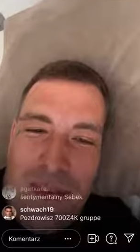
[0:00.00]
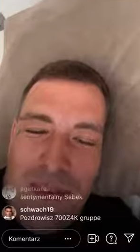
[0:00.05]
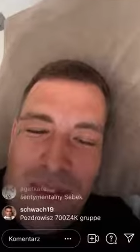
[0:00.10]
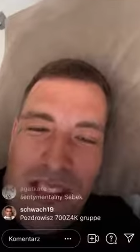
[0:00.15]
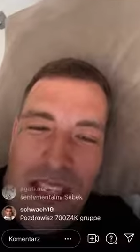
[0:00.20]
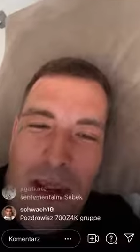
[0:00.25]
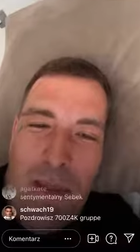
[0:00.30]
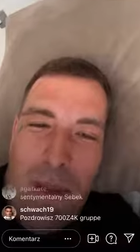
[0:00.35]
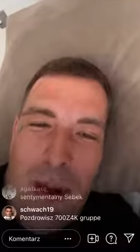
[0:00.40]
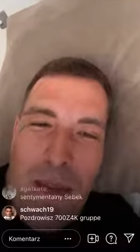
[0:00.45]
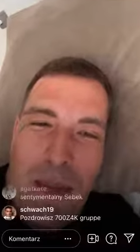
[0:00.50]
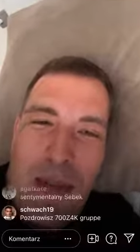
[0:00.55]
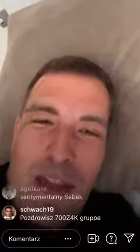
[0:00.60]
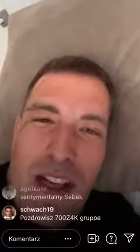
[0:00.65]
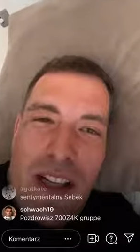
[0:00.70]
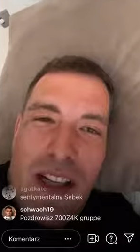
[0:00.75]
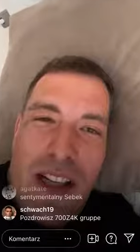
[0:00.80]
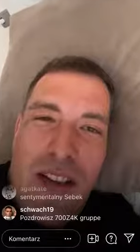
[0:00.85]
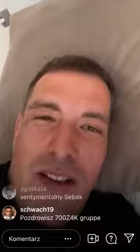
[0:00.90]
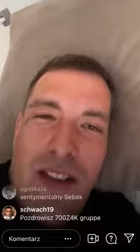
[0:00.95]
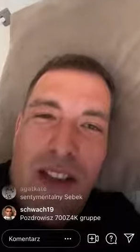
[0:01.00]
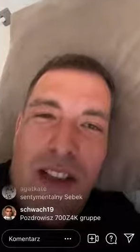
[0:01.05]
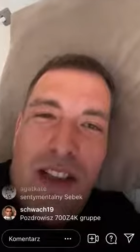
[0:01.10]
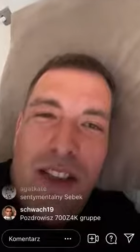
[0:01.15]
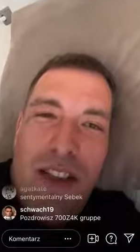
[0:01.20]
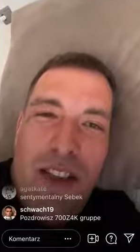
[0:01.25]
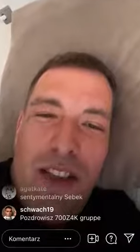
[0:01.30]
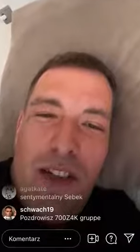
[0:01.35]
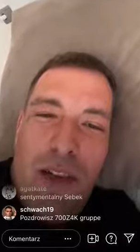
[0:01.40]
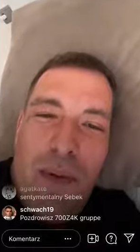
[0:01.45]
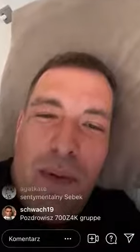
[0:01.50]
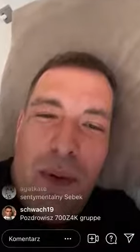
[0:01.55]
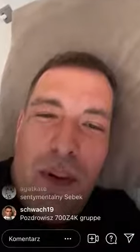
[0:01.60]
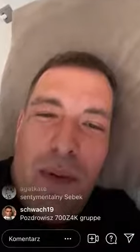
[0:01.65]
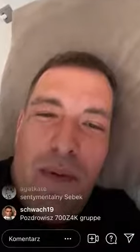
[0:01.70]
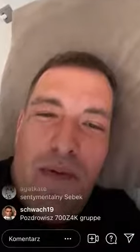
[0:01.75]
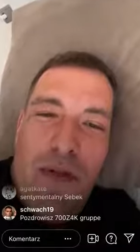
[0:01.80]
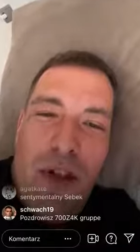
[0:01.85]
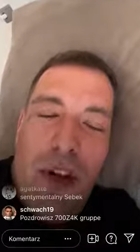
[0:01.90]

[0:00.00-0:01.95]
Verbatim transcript: Nie mam żadnego, nigdy nie robiłem.